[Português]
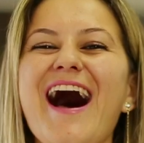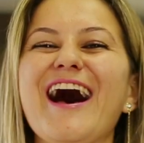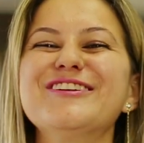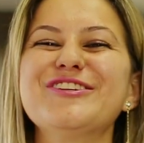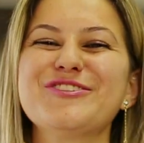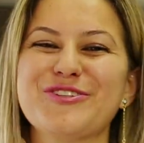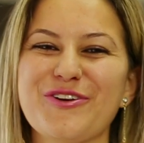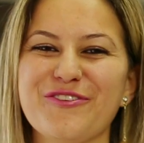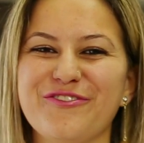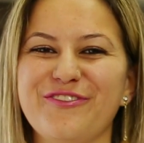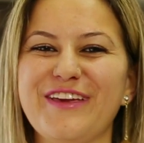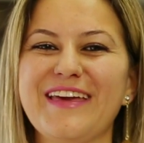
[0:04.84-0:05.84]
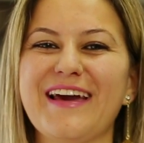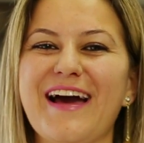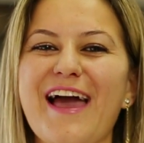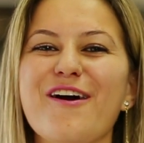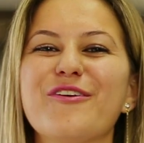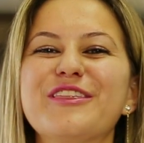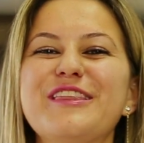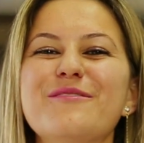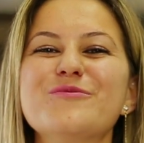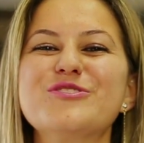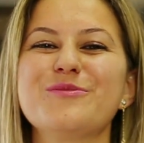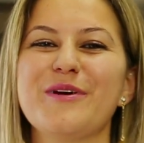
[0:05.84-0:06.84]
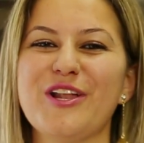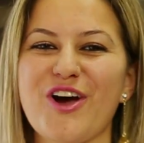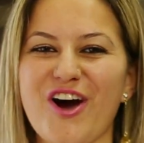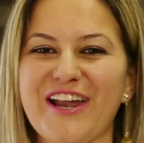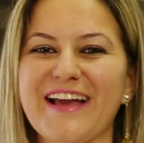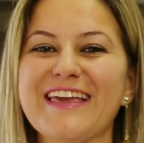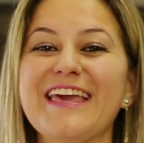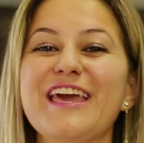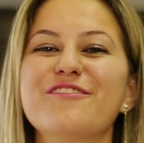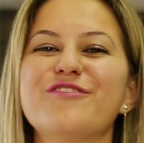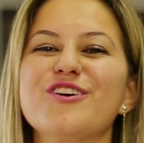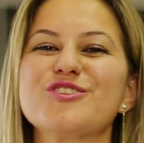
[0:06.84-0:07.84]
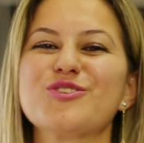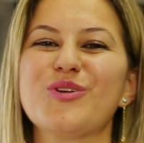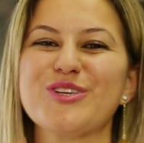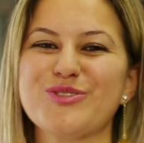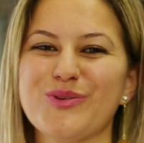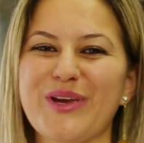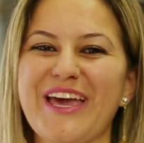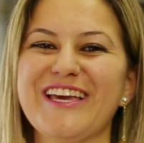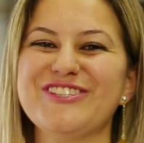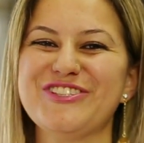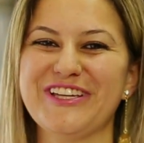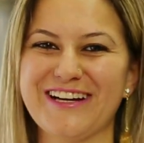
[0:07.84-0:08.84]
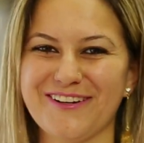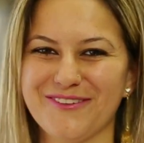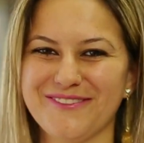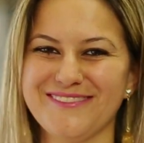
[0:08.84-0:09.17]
A gente confia, é o que temos de melhor aqui em Foz do Iguaçu e região.